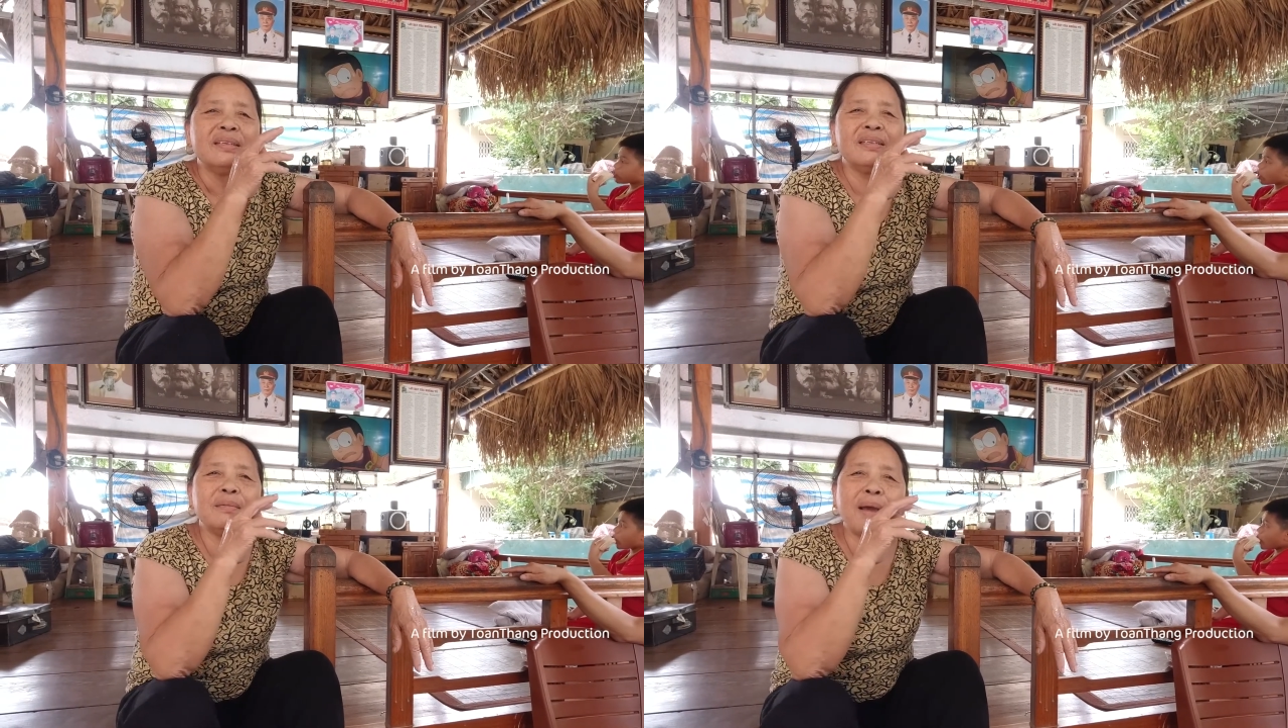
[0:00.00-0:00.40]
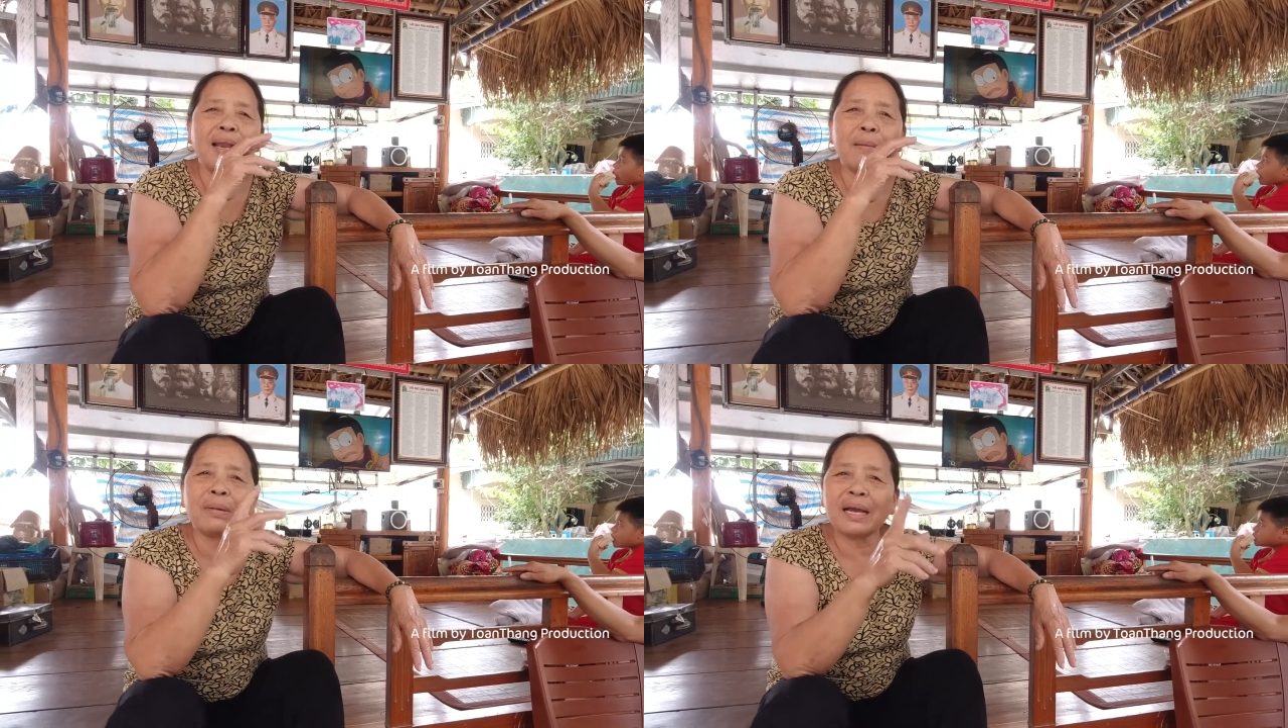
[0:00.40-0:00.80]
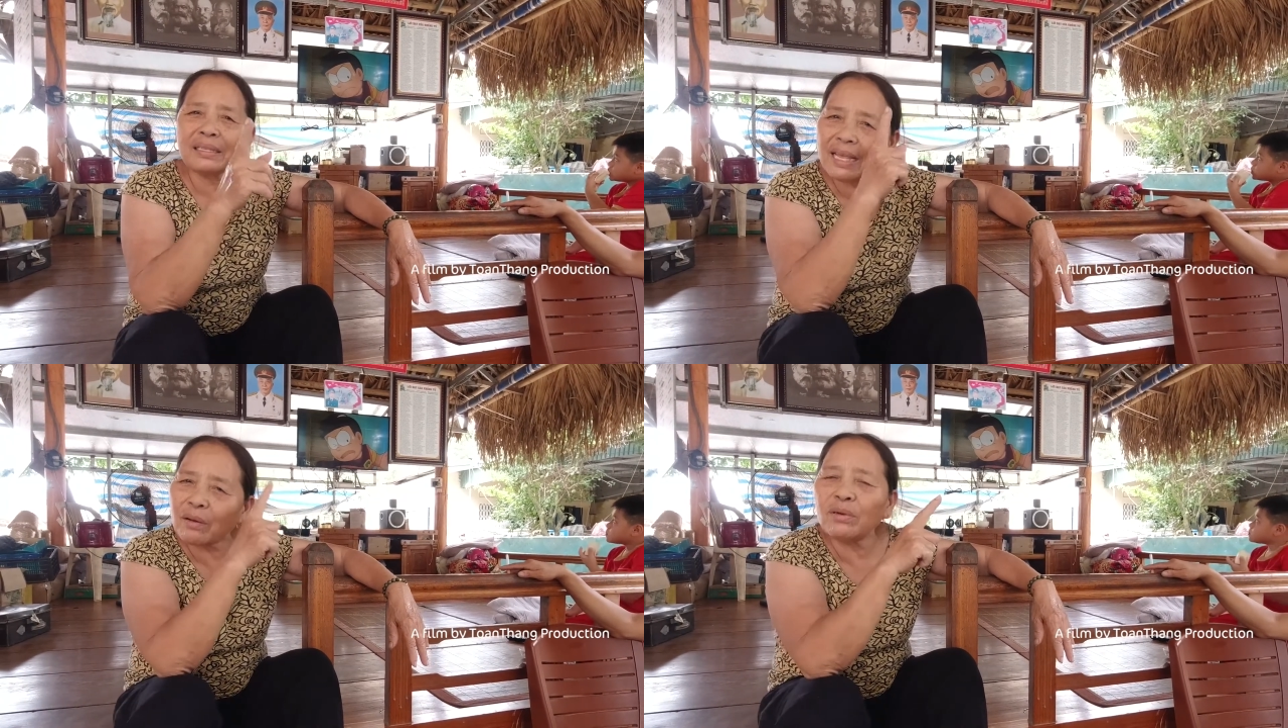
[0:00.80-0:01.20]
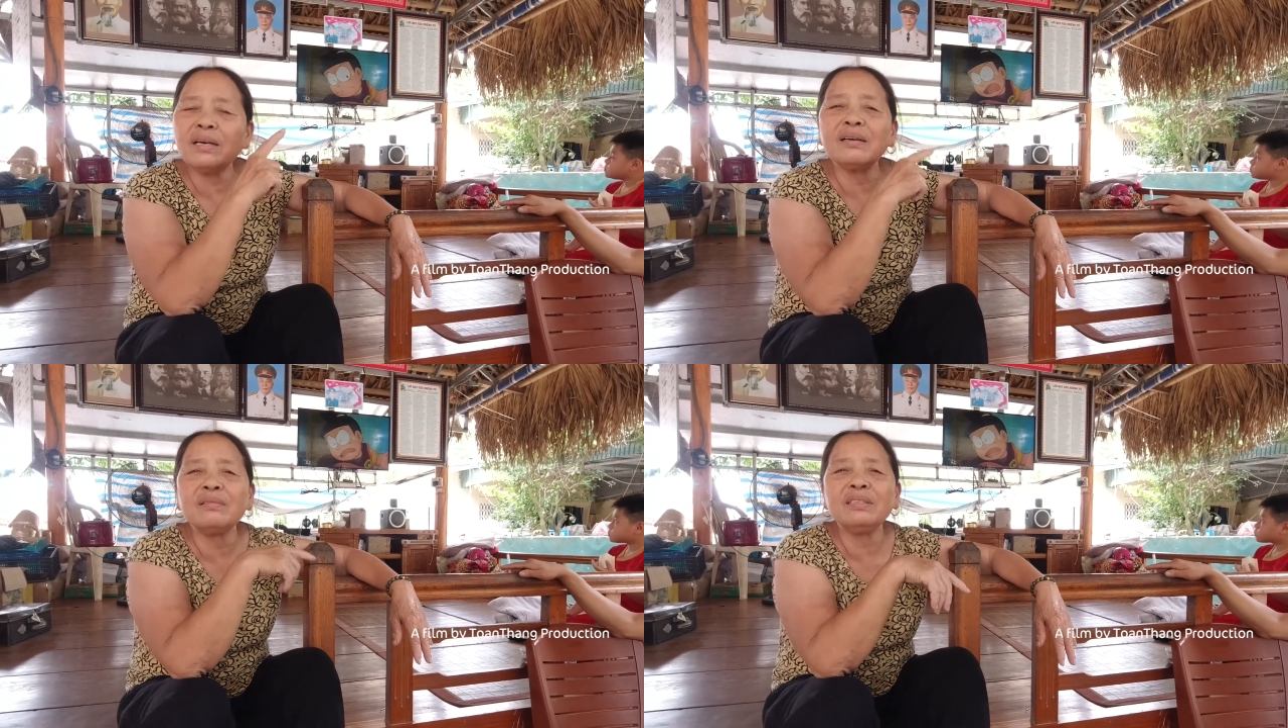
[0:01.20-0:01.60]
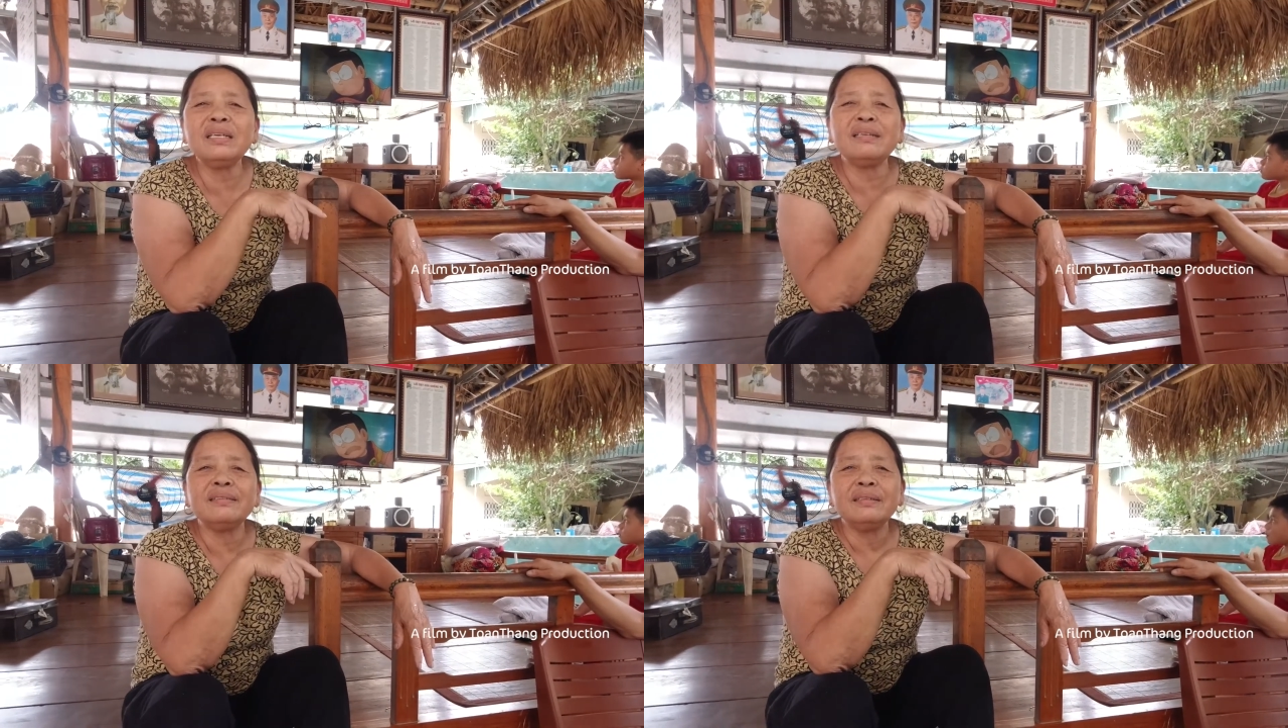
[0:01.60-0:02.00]
hơn à, ba năm mà cá à. Tê cũng không dữ.
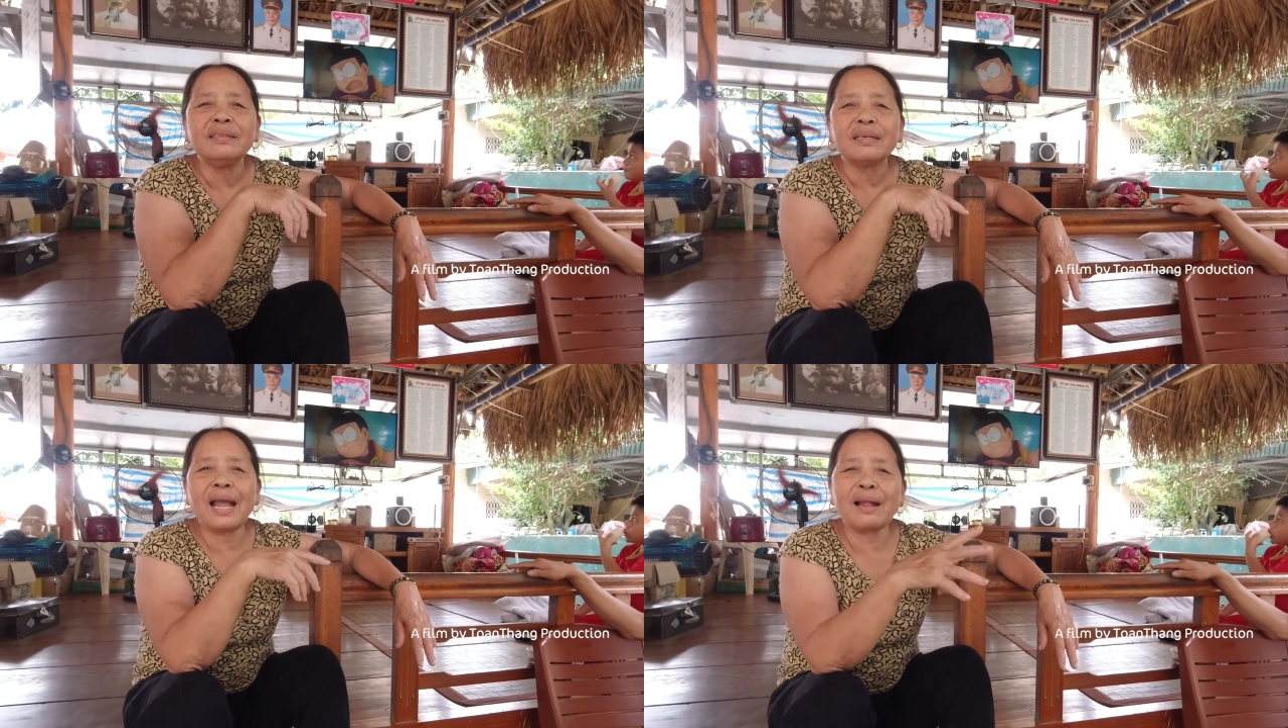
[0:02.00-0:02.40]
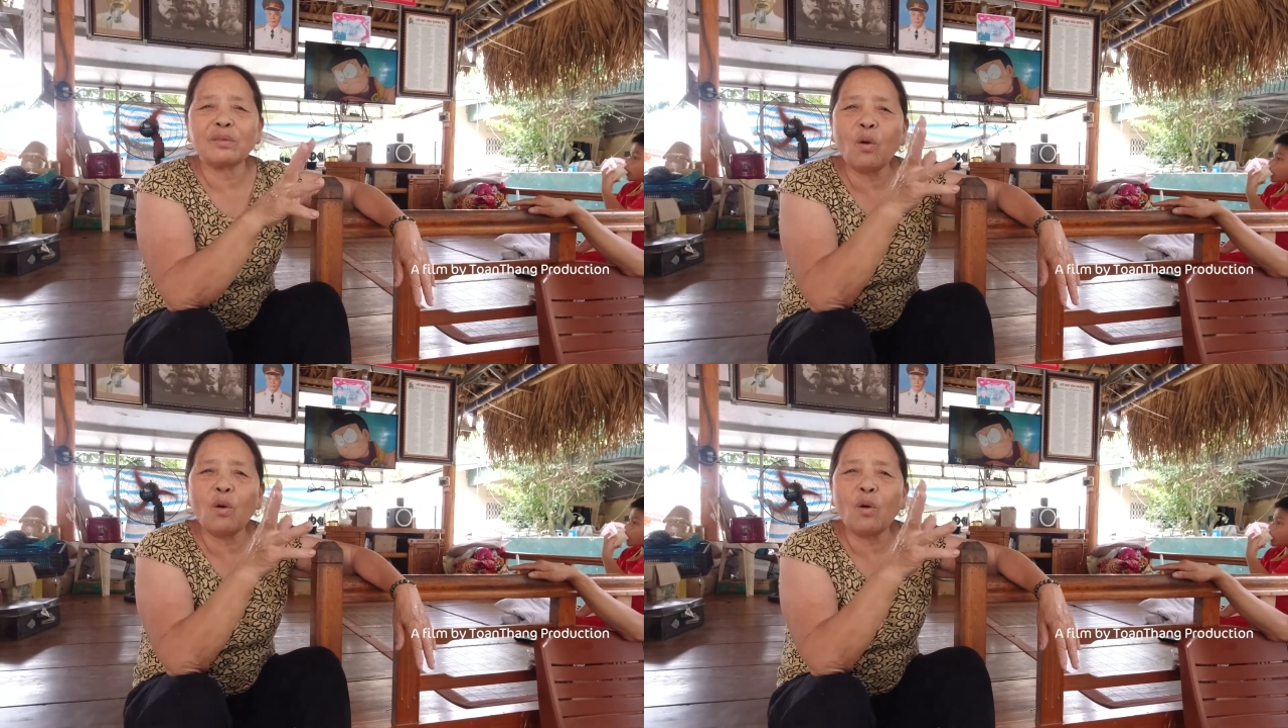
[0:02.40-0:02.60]
Càng à.